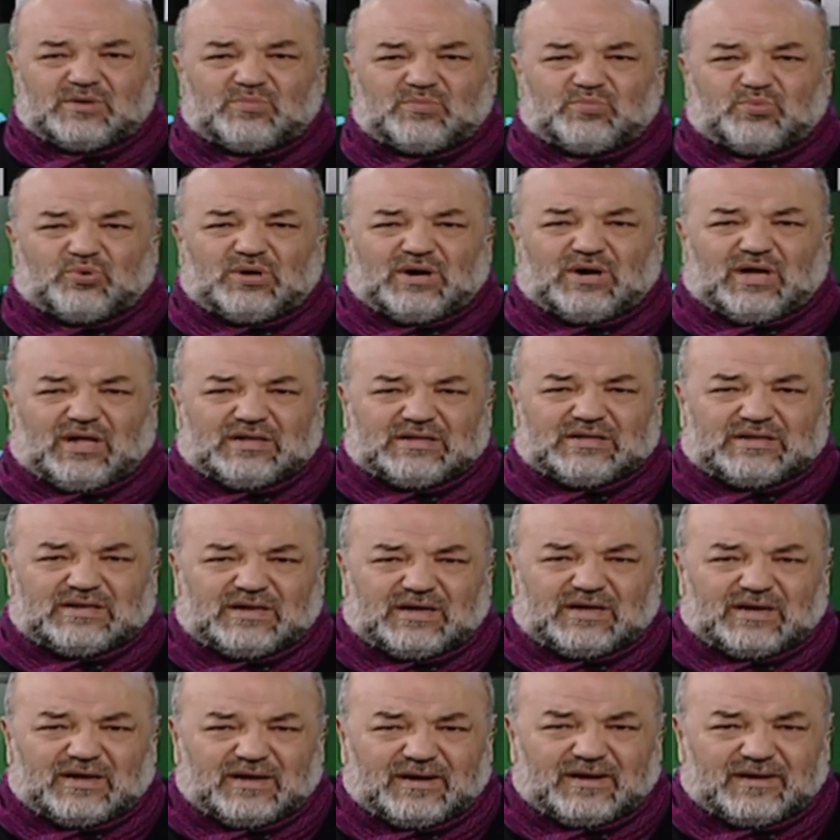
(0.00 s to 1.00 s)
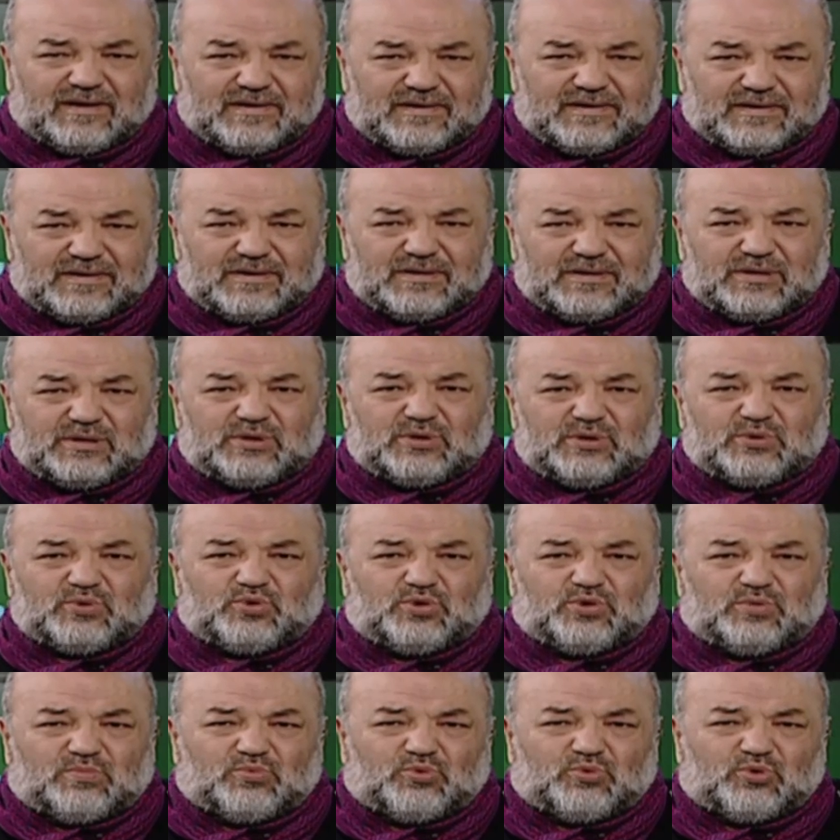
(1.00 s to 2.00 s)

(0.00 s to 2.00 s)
Bunun altına tüm